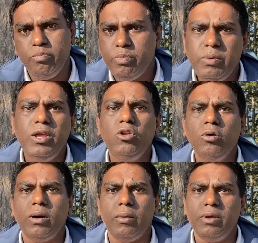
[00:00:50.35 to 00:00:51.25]

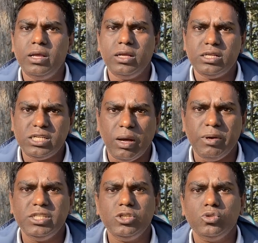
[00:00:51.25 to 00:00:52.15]
বিভিন্নভাবে
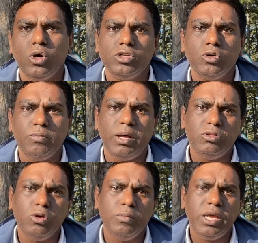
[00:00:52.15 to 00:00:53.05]
সামাজিক যোগাযোগ
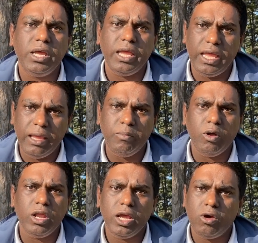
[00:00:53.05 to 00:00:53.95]
মাধ্যমে এ
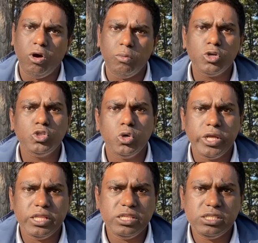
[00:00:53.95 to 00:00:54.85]
বলে খবর
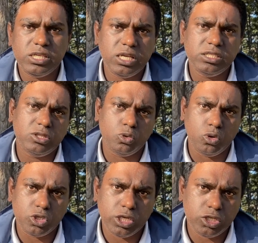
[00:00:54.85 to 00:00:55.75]
ছড়িয়ে দিচ্ছে যে
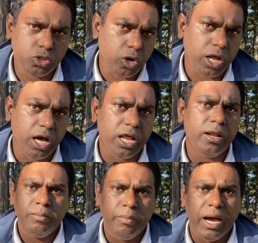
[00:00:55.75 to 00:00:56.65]
তুরস্কের সরকার
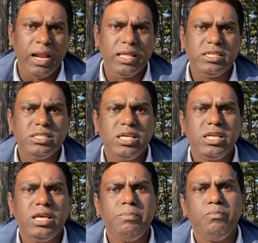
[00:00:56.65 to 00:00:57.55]
বাংলাদেশ
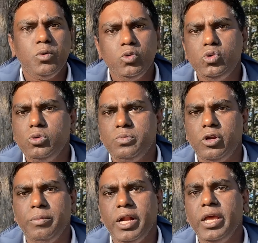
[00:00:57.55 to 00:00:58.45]
থেকে প্রচুর
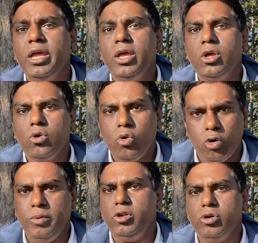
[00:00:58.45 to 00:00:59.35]
পরিমাণে
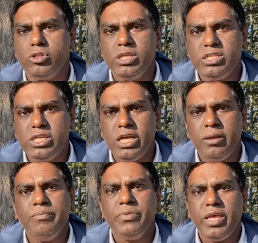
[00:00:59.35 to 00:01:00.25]
কর্মী নিয়োগ দিচ্ছে
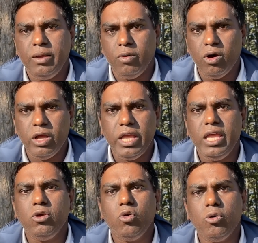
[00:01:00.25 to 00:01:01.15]
এবং
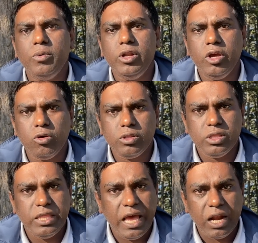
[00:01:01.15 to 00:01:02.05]
এই কর্মী নিয়োগ
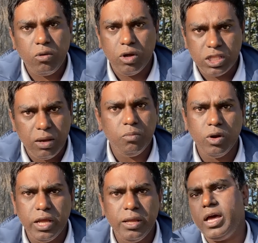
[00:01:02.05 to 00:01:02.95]
দেওয়ার কথা
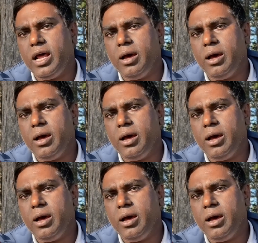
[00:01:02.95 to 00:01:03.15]
বলে তারা